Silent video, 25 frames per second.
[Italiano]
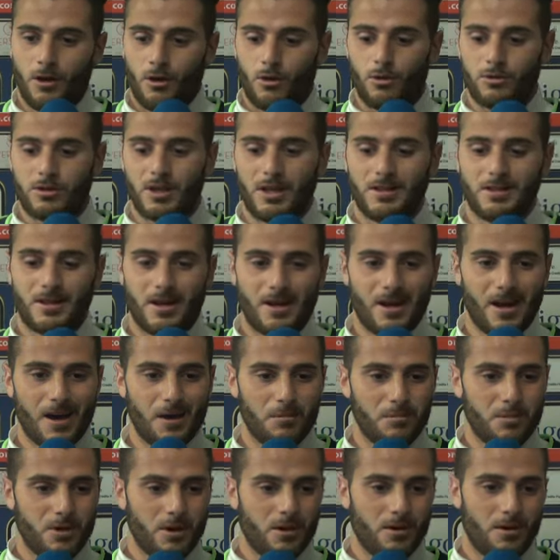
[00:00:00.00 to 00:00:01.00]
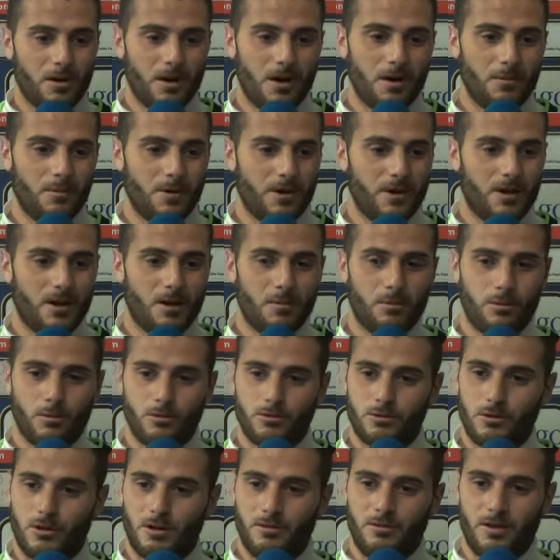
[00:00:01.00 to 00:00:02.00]
con, tanta rabbia per
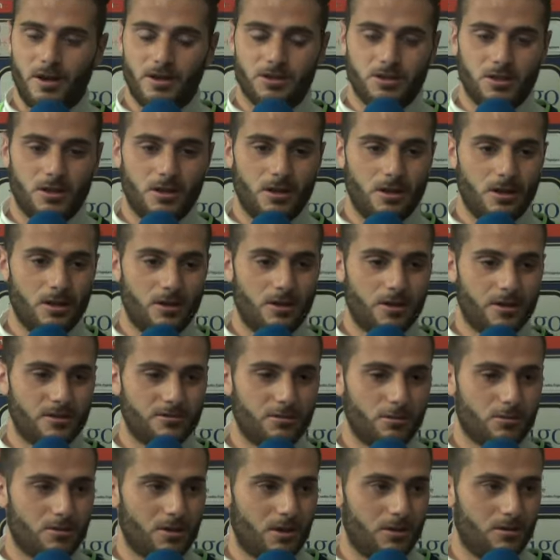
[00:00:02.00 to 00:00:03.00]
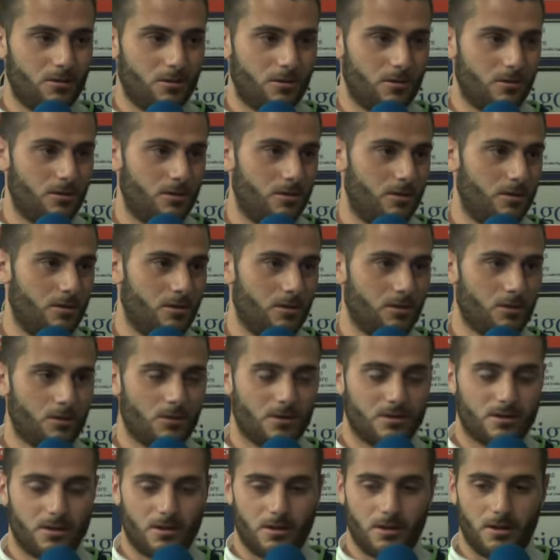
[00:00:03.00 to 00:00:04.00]
appunto rifarci del risultato di
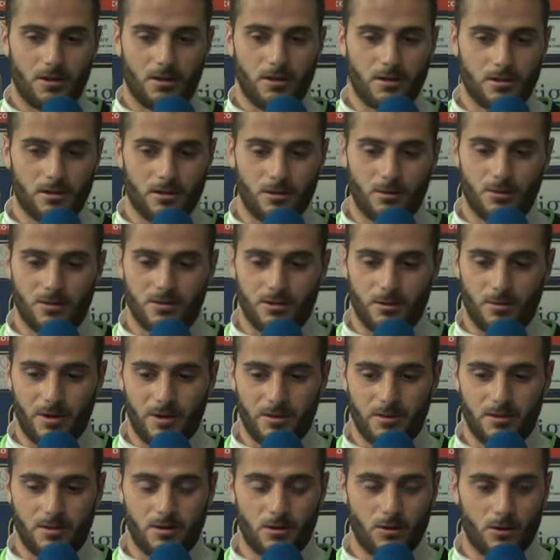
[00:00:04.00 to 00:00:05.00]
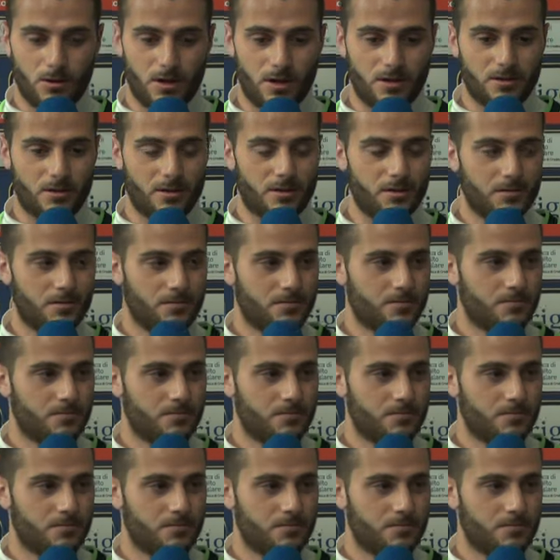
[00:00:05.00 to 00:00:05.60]
questa, di questa partita con l'Andrea.